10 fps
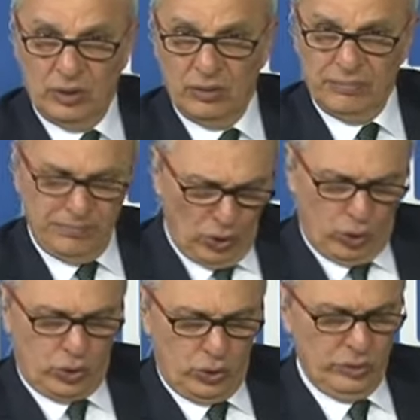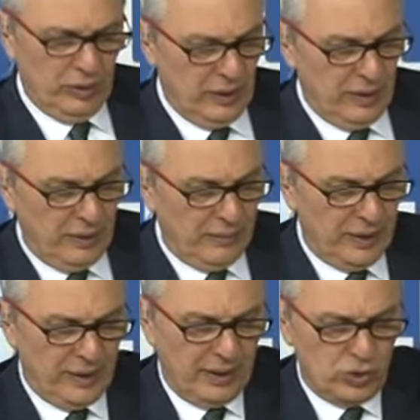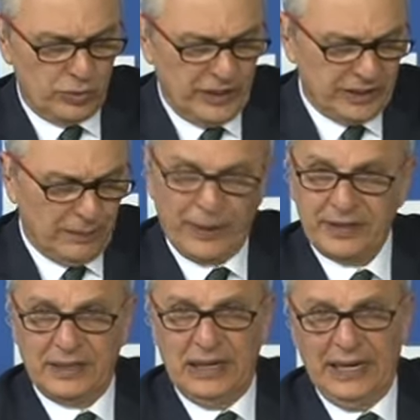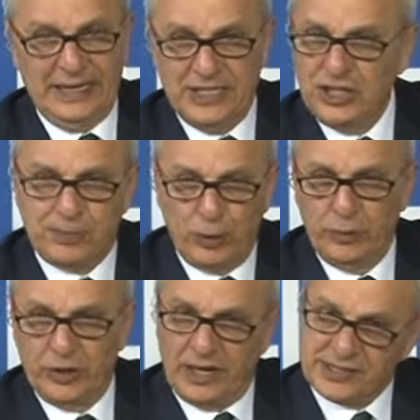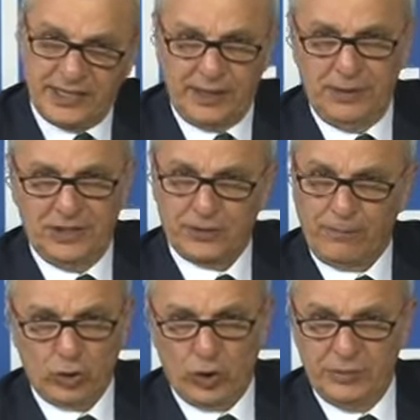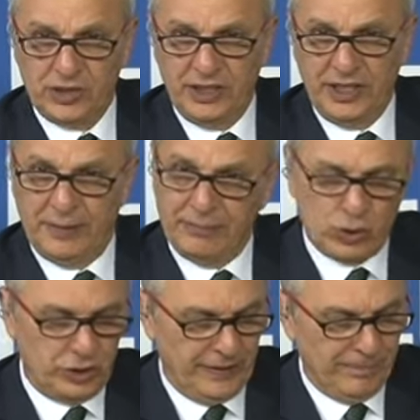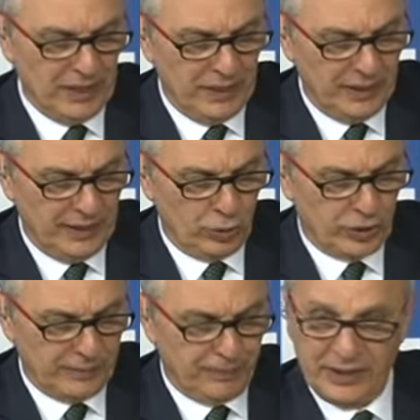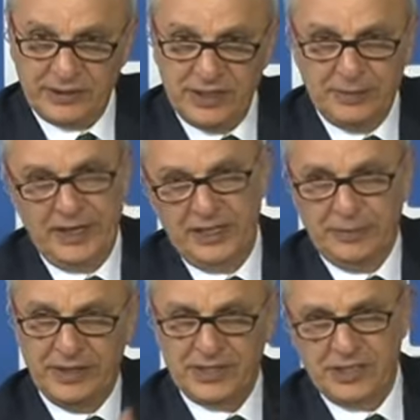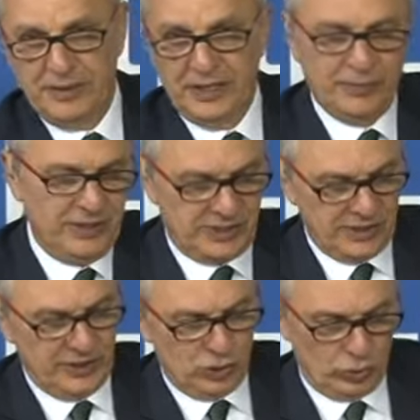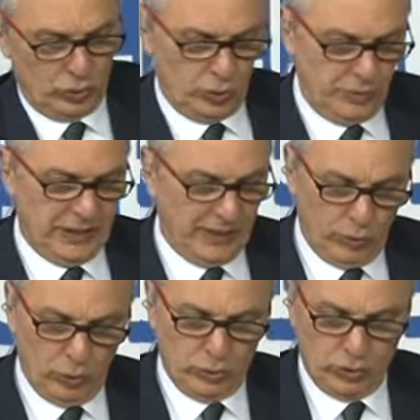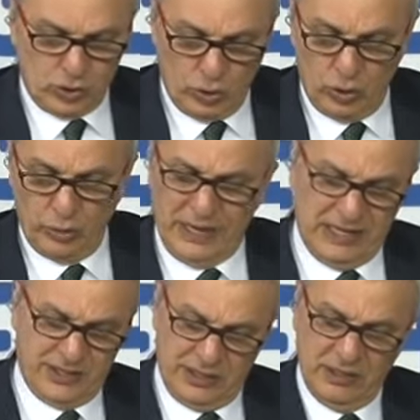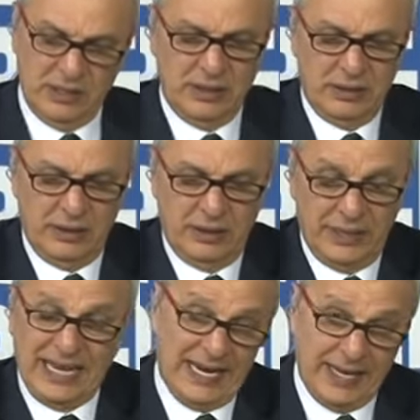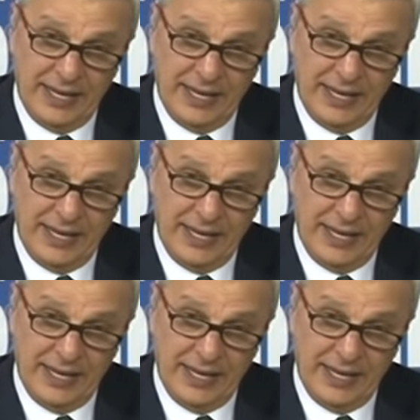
bir okuyun. E, Cumhuriyet Halk Partilileri giriş bölümü rahatsız edebilir. Ona bir şey diyemem çünkü Demokrat Parti 27 Mayıs, 27 Mayıs'ın da çok kötü bir darbe olduğunu söylüyor. Belki e, yani